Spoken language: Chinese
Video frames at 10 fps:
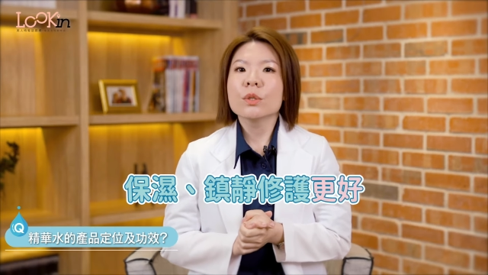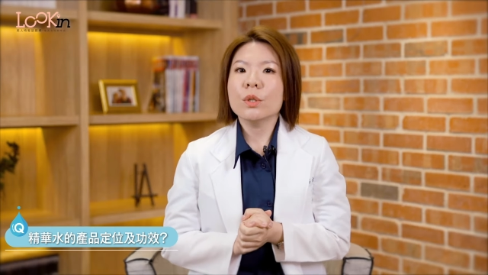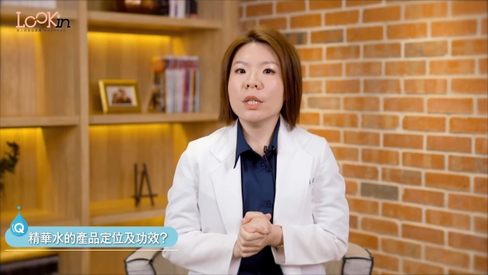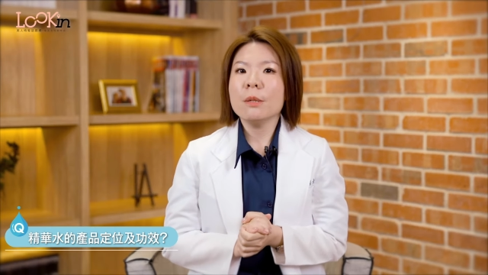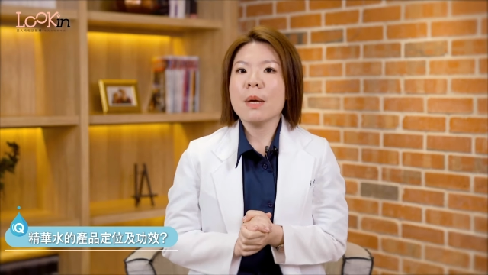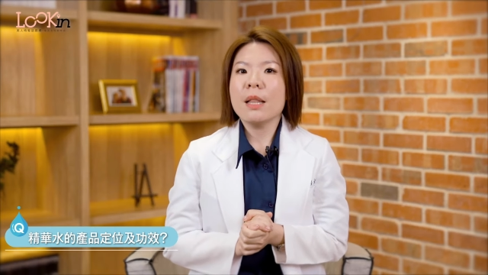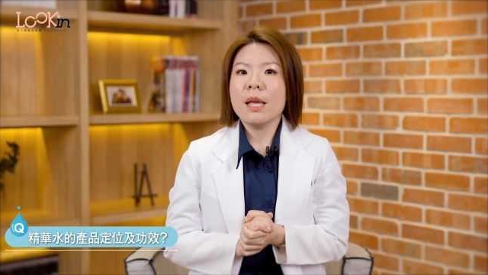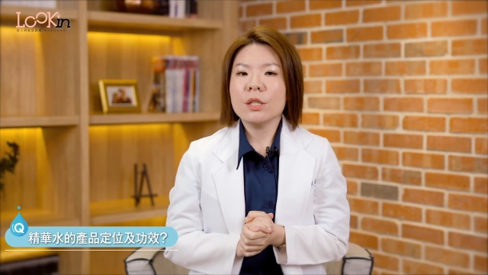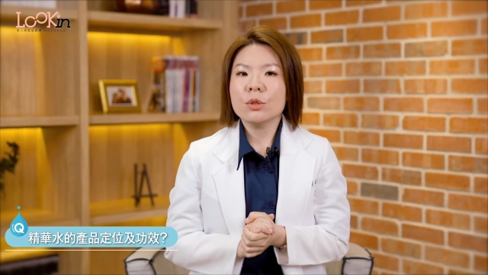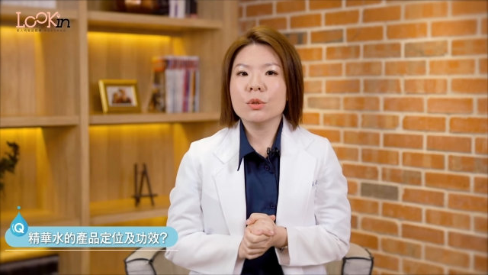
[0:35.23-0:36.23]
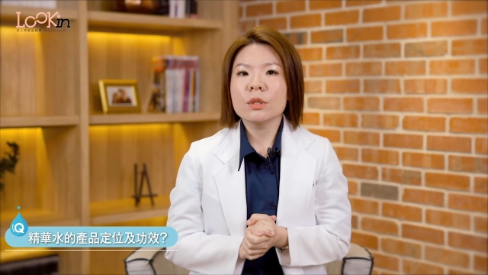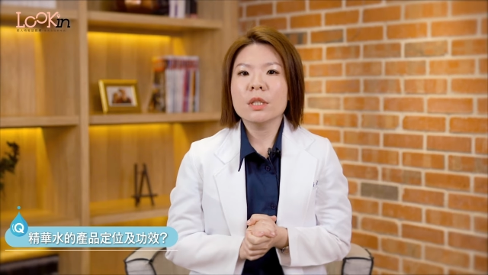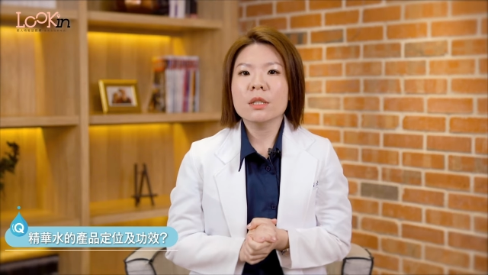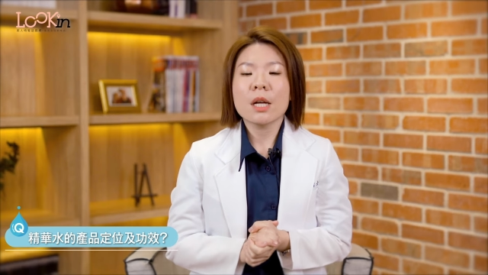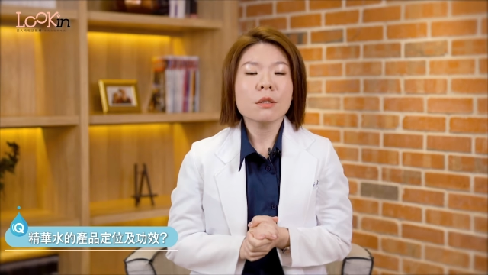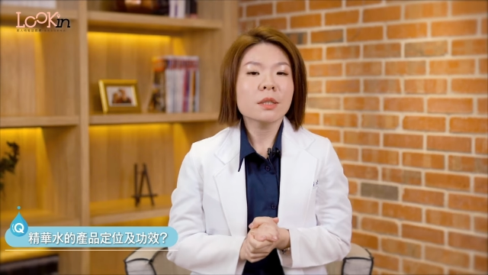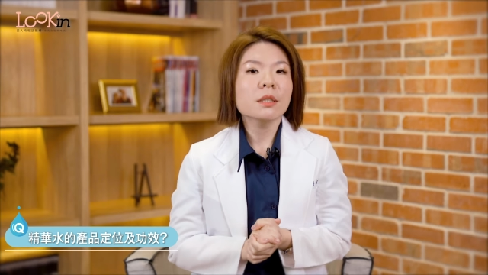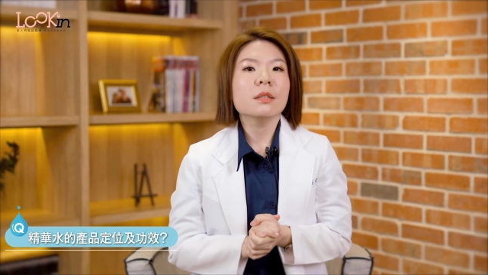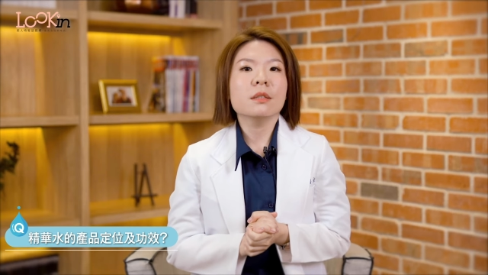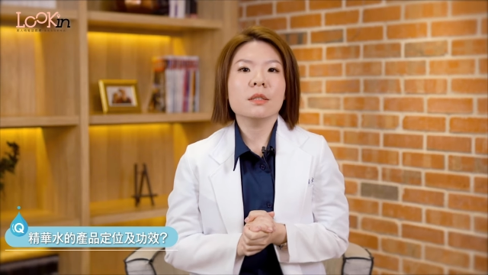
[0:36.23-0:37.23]
所以一般来说呢，高机
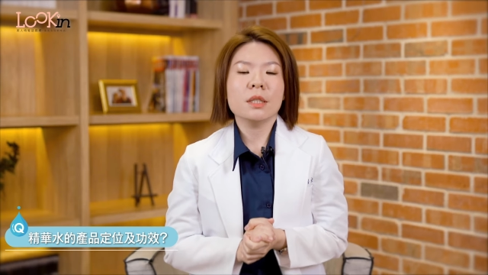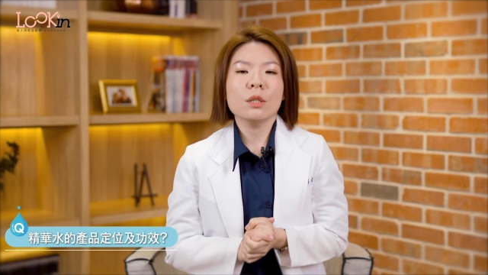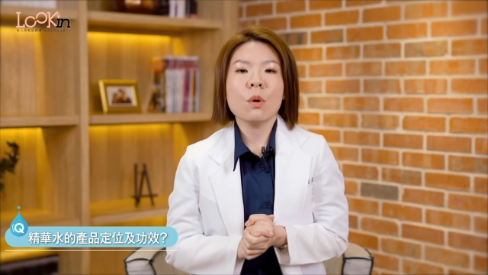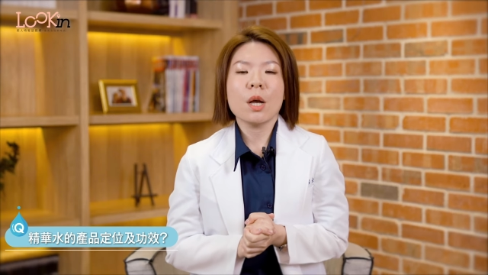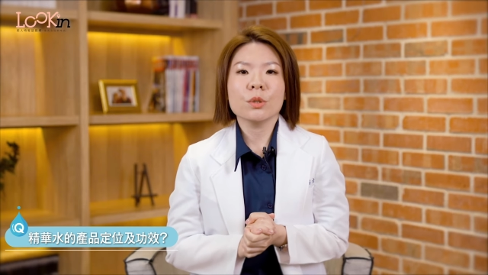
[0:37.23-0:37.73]
能的精华